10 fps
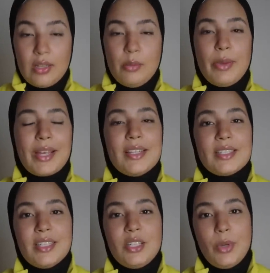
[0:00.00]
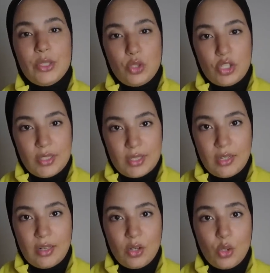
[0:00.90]
لما كانت عندي 21
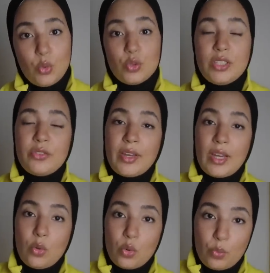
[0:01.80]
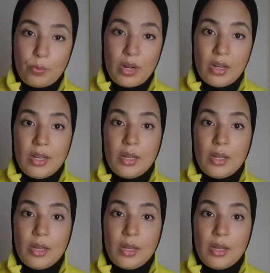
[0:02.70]
سنة وجيت فيها لأوروبا